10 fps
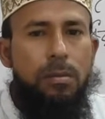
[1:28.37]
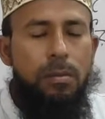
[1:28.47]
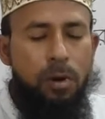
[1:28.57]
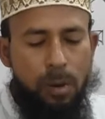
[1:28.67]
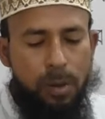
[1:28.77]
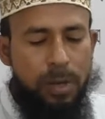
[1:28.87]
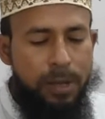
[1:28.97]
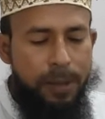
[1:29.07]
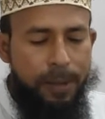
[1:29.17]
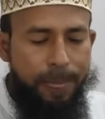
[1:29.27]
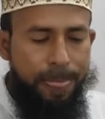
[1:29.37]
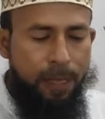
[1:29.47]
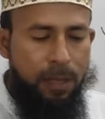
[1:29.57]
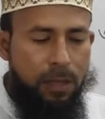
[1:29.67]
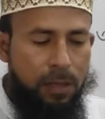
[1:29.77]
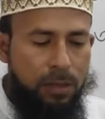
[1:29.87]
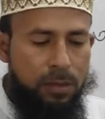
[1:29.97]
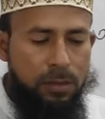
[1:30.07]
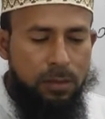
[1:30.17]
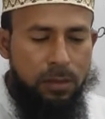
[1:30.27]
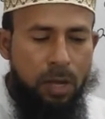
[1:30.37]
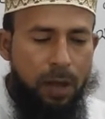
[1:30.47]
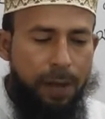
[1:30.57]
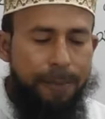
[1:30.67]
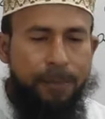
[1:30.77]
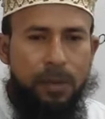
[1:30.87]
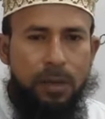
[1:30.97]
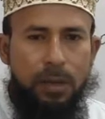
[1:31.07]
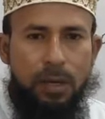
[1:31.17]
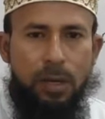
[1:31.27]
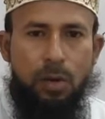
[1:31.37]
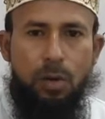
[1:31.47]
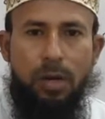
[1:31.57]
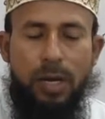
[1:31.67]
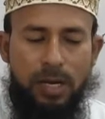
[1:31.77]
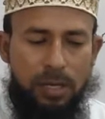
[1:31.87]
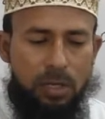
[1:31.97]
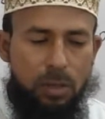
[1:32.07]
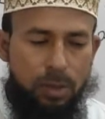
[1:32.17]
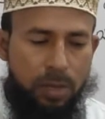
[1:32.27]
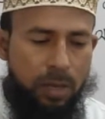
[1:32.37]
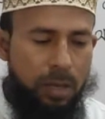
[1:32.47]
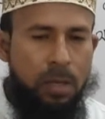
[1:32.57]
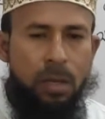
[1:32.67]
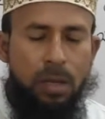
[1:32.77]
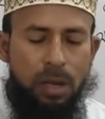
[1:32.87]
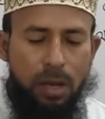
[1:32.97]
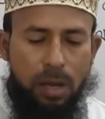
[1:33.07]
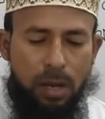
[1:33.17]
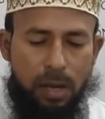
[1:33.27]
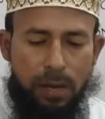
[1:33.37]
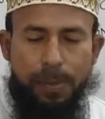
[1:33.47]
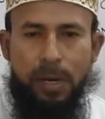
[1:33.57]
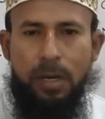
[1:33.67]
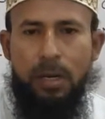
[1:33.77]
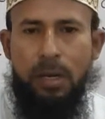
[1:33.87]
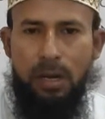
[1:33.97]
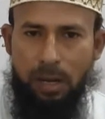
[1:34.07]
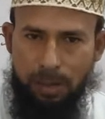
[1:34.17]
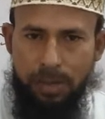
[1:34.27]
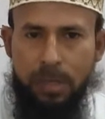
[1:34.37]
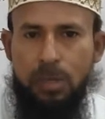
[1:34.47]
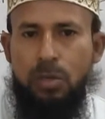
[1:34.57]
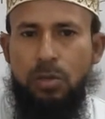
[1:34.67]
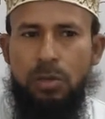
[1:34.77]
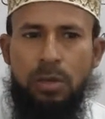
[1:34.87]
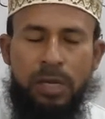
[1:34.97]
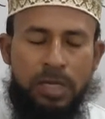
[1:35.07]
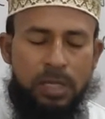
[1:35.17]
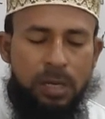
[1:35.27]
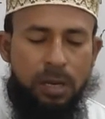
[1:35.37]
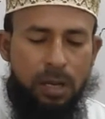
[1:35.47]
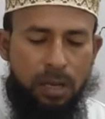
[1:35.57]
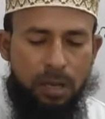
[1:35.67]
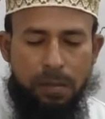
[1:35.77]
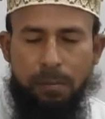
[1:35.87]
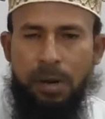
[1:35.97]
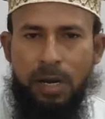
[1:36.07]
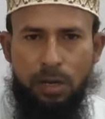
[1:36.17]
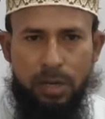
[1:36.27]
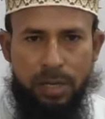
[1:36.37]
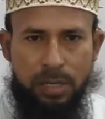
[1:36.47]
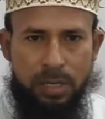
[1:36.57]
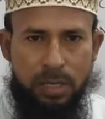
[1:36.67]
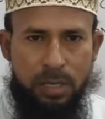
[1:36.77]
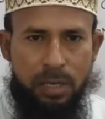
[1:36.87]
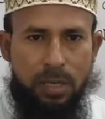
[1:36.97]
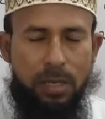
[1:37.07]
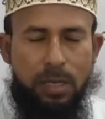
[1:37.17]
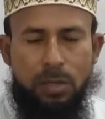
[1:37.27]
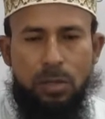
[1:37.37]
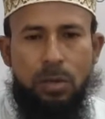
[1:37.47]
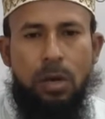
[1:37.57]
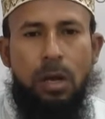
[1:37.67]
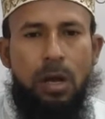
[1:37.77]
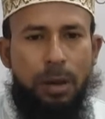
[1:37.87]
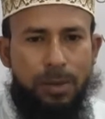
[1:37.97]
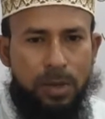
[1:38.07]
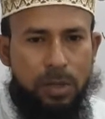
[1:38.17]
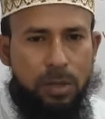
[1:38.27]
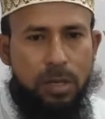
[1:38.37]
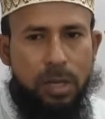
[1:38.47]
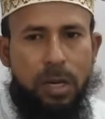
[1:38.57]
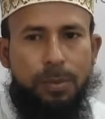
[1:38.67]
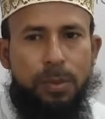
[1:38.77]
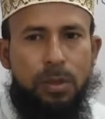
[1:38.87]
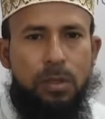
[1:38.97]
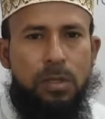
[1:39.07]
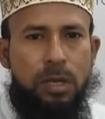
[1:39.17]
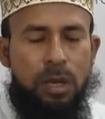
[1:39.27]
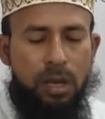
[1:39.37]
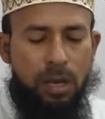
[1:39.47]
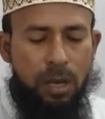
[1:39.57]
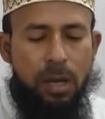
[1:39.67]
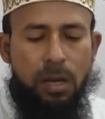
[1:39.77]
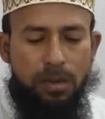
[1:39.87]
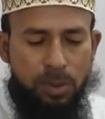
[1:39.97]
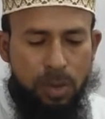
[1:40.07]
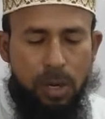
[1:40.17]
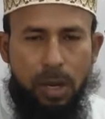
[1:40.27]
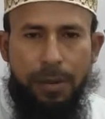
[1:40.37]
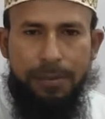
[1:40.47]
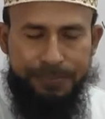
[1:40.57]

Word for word: মহামারী তথা এ করোনাকালীন সময়ে আল্লাপাক আমাদেরকে সুস্থ রেখেছেন ভালো রেখেছেন এজন্য আমরা সুক্রিয়া জ্ঞাপন করছি আলহামদুলিল্লাহ